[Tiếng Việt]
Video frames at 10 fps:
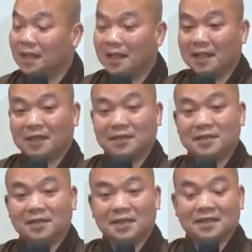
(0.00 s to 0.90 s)
à, hồi
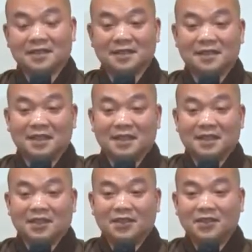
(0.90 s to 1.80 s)
xưa
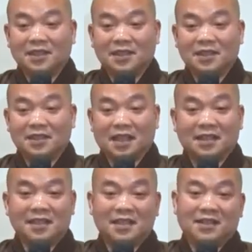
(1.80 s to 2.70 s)
hồi xưa
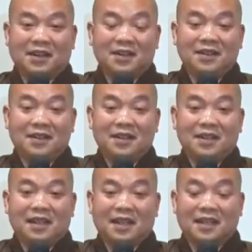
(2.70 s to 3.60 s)
thầy nhớ rõ
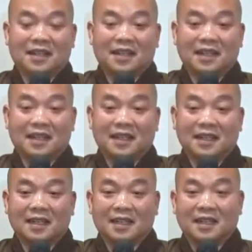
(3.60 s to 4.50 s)
là à,
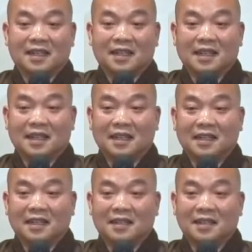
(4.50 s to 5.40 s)

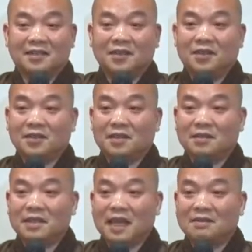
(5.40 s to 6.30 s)
là đi vô trong
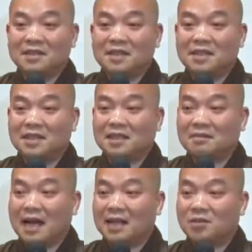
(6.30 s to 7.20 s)
cái nhà vệ sinh cái thằng
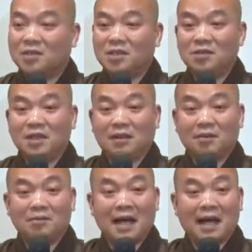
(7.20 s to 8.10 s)
bạn chút xíu hẹp
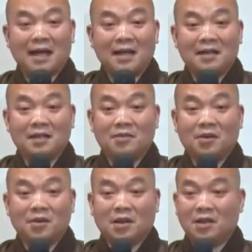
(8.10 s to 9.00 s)
lớp ba đi
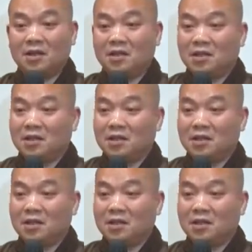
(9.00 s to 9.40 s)
vô nó